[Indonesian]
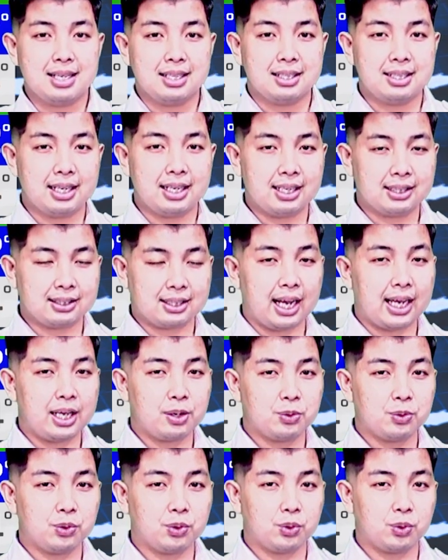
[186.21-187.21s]
dan yang
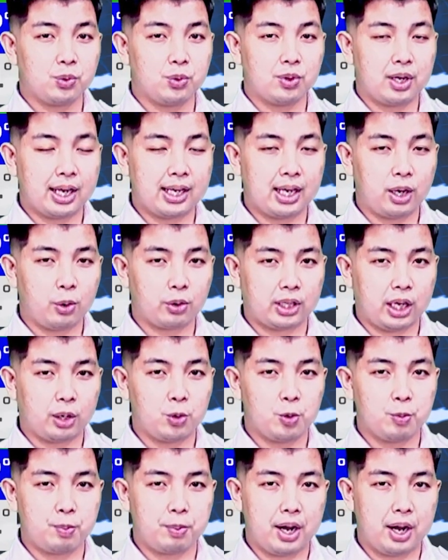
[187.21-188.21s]
terakhir untuk wilayah kota
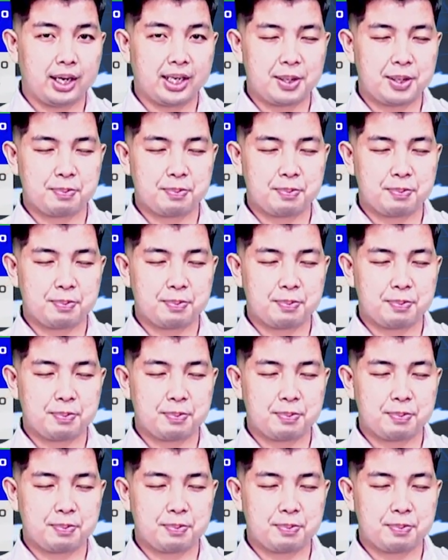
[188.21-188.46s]
Kupang